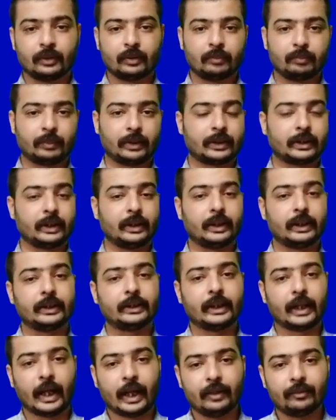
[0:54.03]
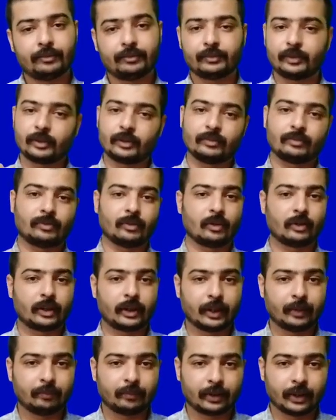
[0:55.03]
परसेंटेज एफ क्योंकि फ्लोट
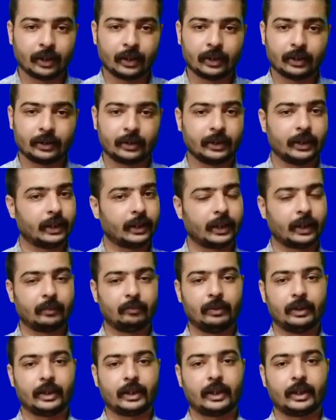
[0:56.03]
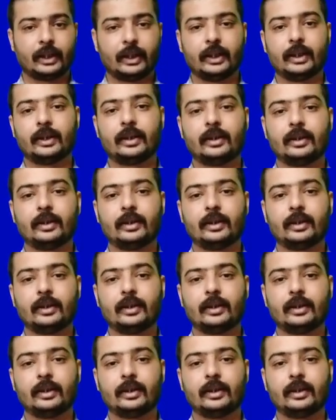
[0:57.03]
टाइप का डेटा टाइप ले रखा है